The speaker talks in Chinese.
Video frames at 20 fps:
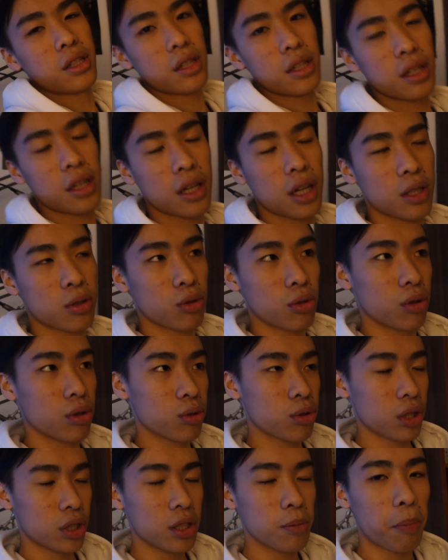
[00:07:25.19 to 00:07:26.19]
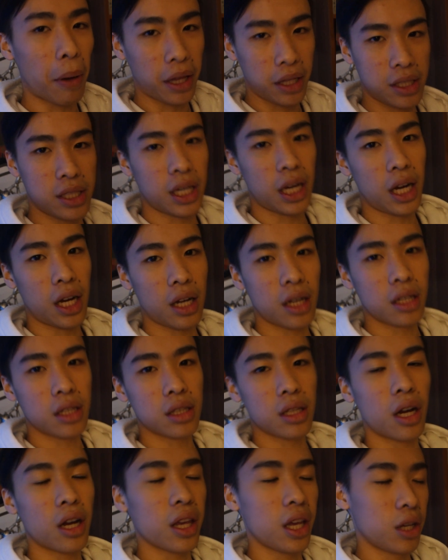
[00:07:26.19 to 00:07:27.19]
应该说算是搬家，
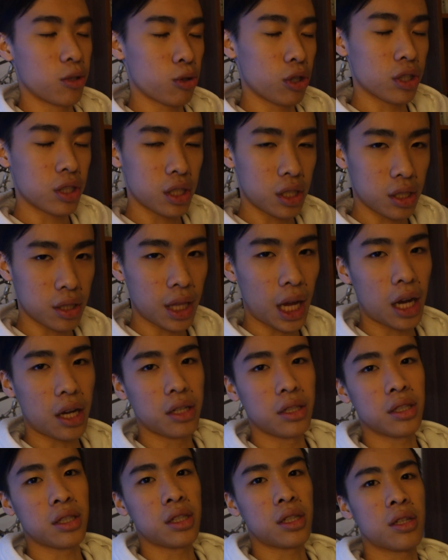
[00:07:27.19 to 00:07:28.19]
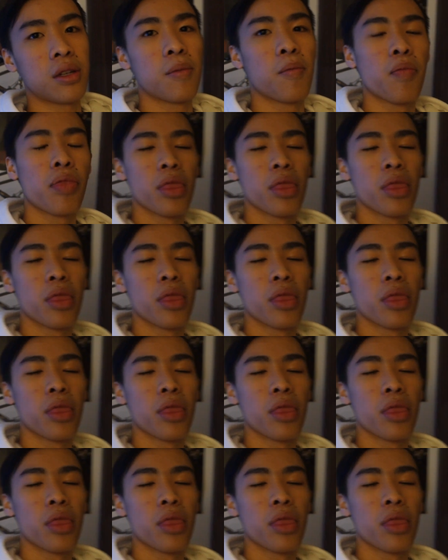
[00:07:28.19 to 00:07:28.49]
那也算是一个大更新。